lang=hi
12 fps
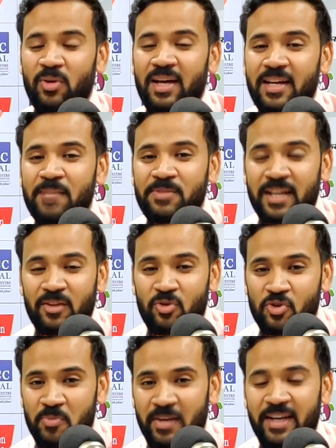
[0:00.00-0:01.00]
को लगा कि अब शायद
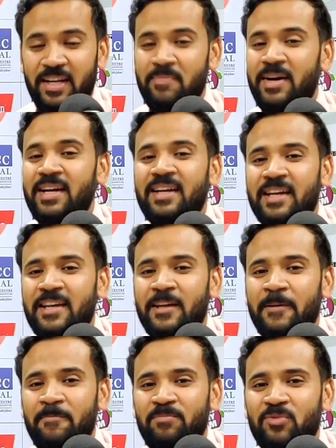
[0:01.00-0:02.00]
कुछ बड़ी डिमांड रखेंगे